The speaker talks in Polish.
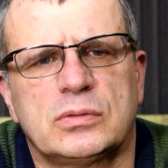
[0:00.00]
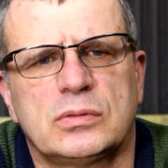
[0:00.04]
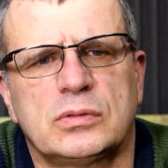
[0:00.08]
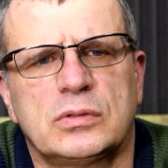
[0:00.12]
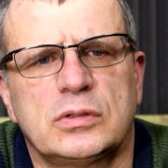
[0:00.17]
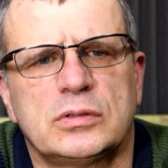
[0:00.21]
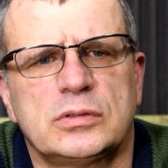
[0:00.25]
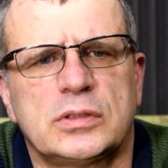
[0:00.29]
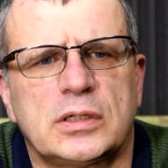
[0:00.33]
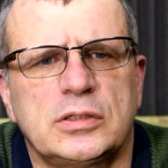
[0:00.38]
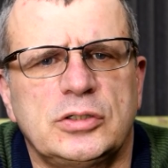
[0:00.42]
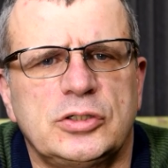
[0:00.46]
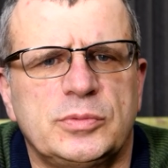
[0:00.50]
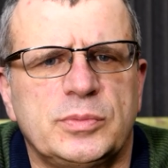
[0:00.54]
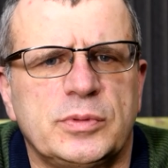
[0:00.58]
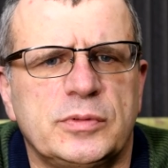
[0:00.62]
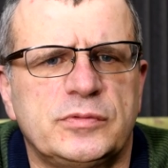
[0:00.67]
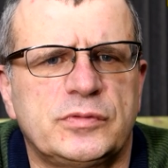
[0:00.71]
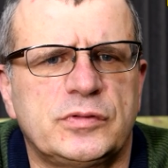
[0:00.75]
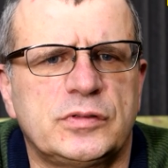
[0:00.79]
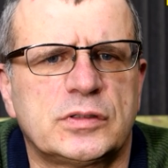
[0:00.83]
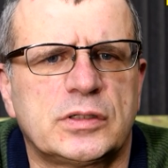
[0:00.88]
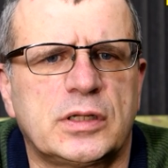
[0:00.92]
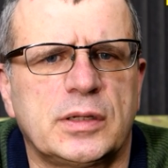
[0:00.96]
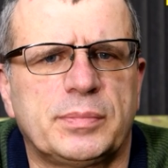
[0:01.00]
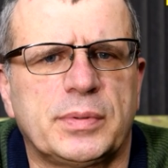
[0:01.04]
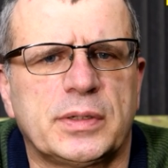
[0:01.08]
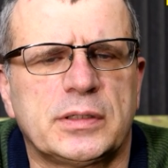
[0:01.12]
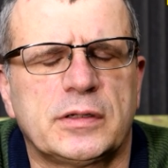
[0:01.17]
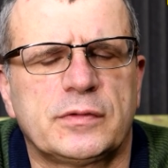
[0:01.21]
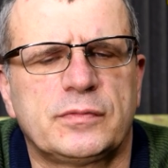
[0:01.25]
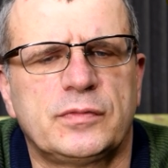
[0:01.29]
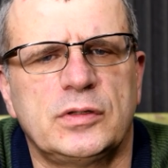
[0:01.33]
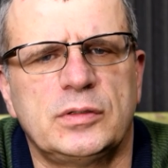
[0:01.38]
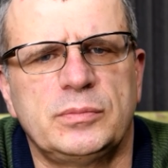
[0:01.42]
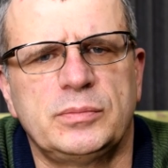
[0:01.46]
Oglądaliśmy wszystkie
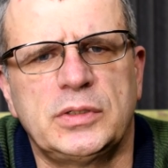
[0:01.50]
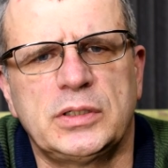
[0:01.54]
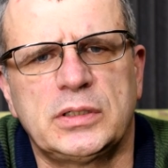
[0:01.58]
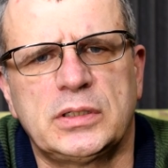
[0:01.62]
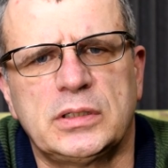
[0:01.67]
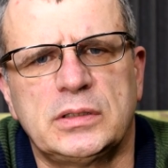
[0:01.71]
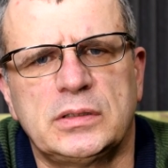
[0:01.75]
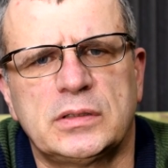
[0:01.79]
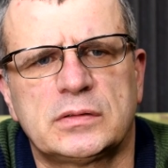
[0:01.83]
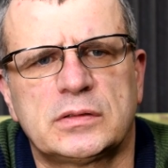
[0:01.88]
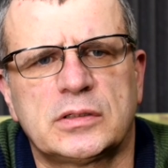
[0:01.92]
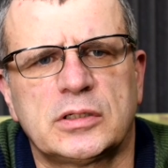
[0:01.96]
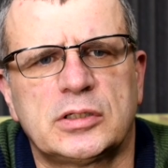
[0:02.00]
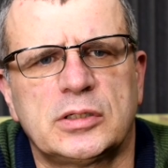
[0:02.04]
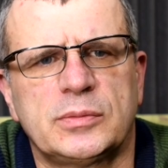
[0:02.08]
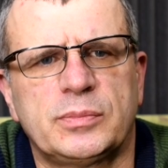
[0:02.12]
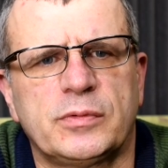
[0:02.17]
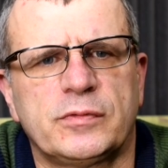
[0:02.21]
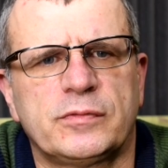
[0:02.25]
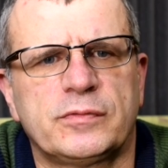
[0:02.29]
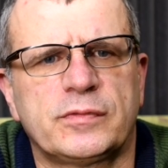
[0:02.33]
Pana filmiki, niestety po